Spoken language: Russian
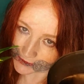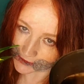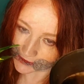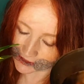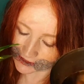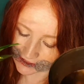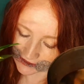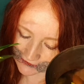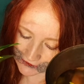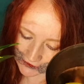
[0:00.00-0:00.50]

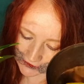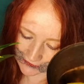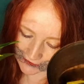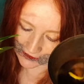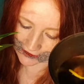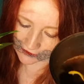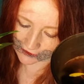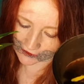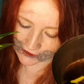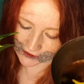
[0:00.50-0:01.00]
Когда все
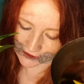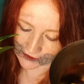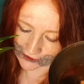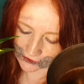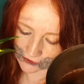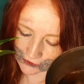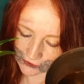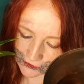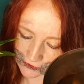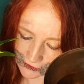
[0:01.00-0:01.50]
вернется,
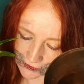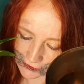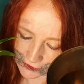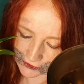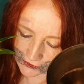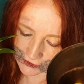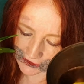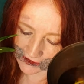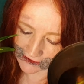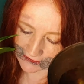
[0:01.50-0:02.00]

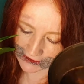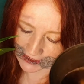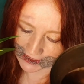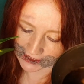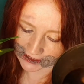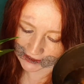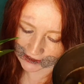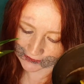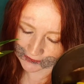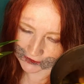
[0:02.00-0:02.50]
думают,
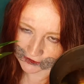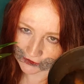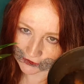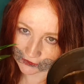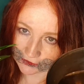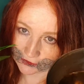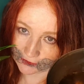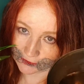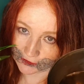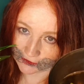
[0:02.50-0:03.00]
говорят и
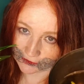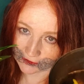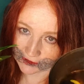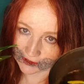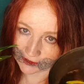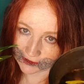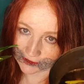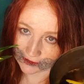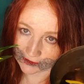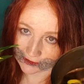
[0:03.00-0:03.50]
пишут
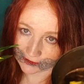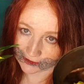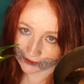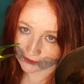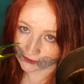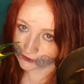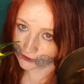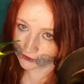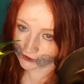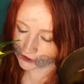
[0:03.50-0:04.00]
многие,
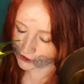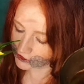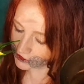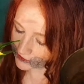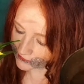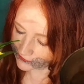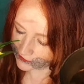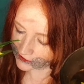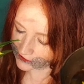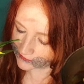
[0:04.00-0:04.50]
но
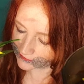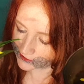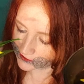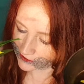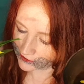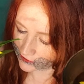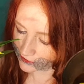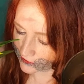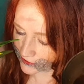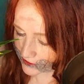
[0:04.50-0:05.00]
ничего не
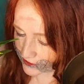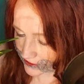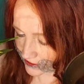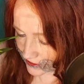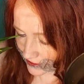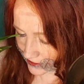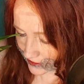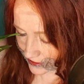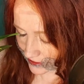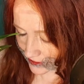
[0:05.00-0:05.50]
вернется.
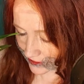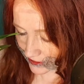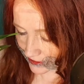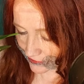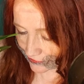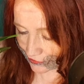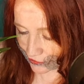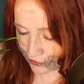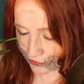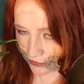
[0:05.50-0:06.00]

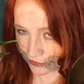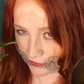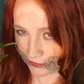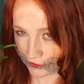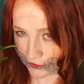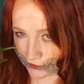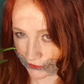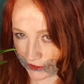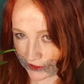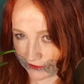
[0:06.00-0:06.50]

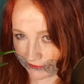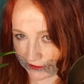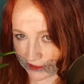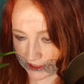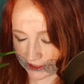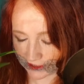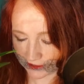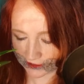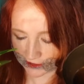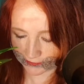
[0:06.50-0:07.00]
Думают,
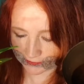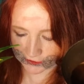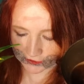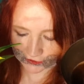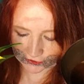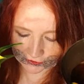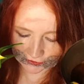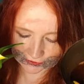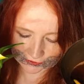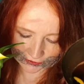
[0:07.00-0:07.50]
говорят и
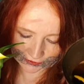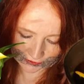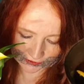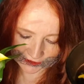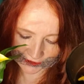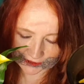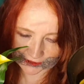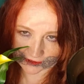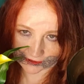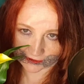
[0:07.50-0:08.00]
пишут
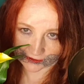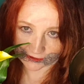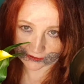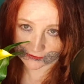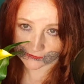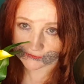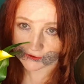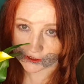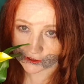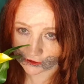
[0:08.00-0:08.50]
другие.
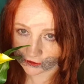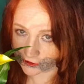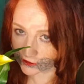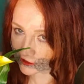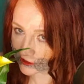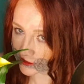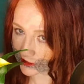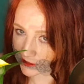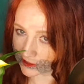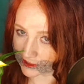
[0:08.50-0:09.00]

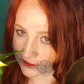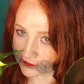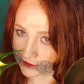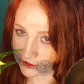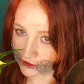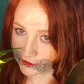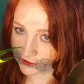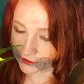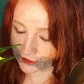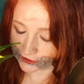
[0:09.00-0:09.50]
Вернется,
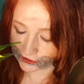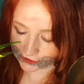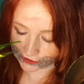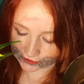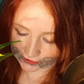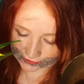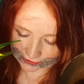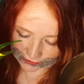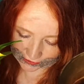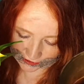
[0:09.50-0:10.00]
конечно же,
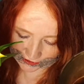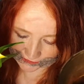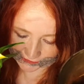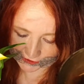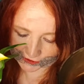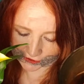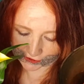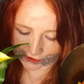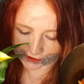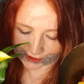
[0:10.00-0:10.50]
но не
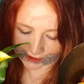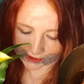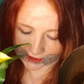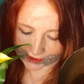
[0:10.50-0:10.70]
все.